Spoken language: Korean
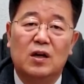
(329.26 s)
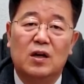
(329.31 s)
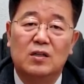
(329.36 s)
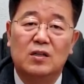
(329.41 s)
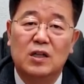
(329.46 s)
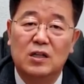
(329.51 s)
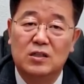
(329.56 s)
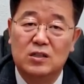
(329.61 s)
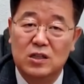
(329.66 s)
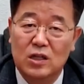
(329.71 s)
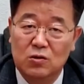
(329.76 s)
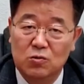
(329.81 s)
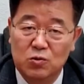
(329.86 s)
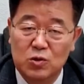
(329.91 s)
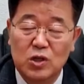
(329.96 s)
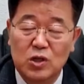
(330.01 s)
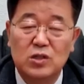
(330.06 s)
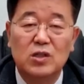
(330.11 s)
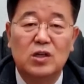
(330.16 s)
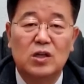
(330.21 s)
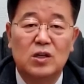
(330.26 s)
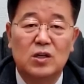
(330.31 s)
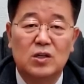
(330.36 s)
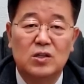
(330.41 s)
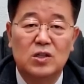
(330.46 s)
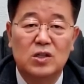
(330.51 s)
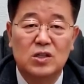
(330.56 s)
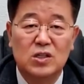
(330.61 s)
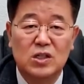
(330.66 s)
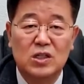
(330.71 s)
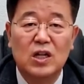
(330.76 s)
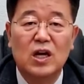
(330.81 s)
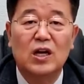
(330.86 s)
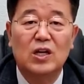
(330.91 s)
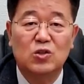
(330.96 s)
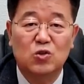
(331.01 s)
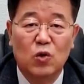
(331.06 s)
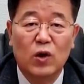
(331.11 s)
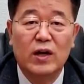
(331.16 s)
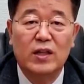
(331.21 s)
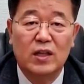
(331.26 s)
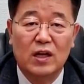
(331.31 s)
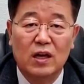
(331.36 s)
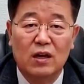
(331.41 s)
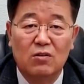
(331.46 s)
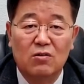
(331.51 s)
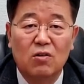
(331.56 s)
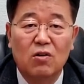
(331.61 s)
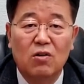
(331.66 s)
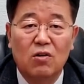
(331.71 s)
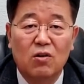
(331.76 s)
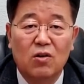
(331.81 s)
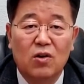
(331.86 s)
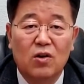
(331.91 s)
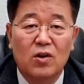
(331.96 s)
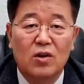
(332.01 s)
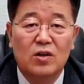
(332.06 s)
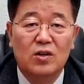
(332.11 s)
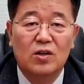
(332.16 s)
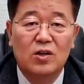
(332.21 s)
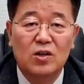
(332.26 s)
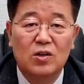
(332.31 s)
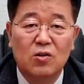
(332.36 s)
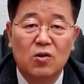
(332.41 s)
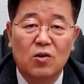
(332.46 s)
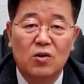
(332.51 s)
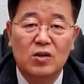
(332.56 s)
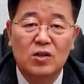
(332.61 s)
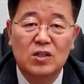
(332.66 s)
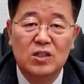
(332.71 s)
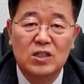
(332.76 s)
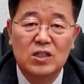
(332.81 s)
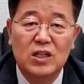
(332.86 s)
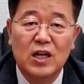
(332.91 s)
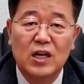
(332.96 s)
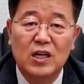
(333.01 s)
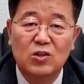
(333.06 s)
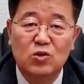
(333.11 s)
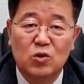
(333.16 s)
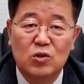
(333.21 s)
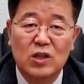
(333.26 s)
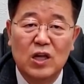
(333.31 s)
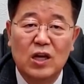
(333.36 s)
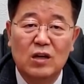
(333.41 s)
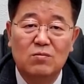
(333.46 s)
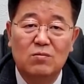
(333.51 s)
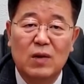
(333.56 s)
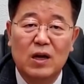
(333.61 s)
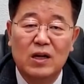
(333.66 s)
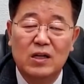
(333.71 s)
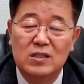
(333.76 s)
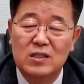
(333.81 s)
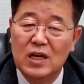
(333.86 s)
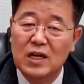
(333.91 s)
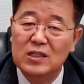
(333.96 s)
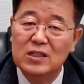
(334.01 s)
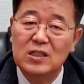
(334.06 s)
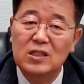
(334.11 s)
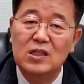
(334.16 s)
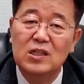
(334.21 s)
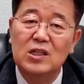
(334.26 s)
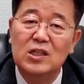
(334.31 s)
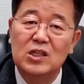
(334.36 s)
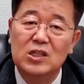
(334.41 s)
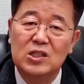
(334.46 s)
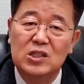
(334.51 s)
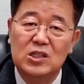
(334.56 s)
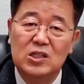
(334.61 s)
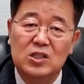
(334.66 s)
일단 제일 우선적인 것은 신앙이 좋아야 되겠고 그리고 그 신앙이 좋다는 말에 사실은 이